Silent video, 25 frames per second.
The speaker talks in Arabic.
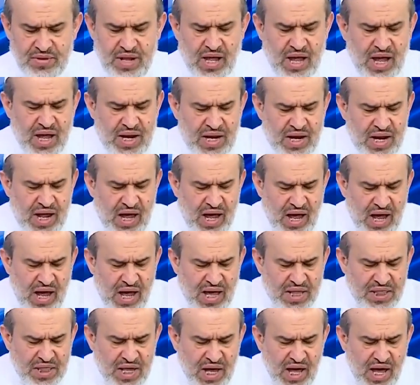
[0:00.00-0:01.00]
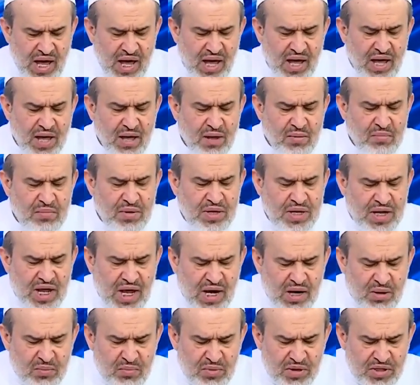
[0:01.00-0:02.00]
أن هذا من
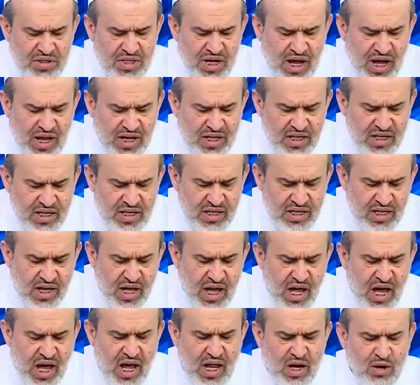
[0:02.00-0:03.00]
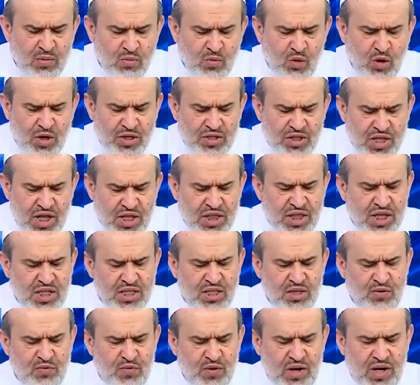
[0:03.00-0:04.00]
البدع
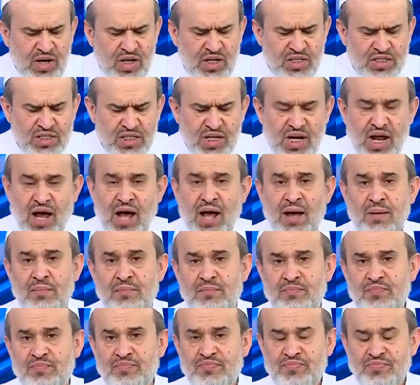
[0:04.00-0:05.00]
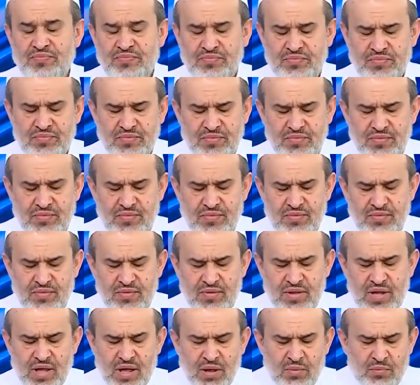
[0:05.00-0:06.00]
المحدثة في الإسلام
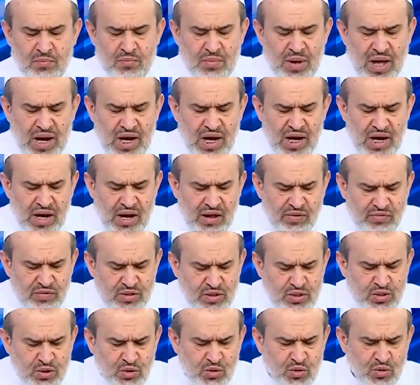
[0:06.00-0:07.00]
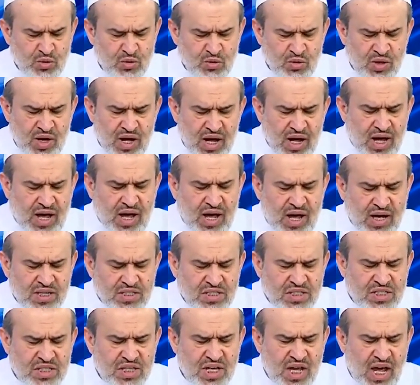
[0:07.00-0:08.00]
بل نفس
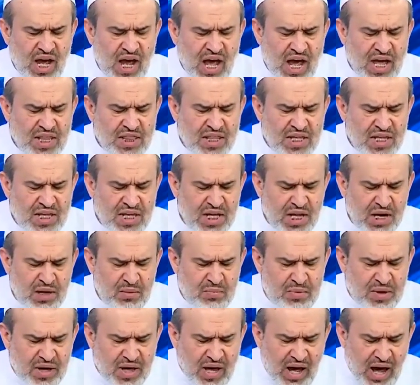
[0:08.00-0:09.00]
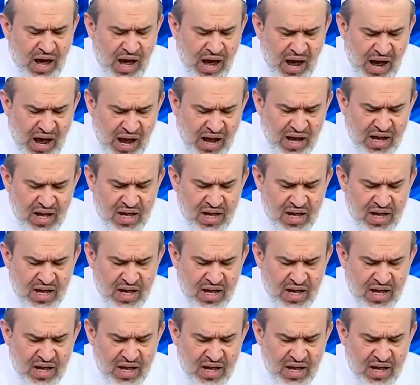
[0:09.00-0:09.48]
قصد هذه البقاع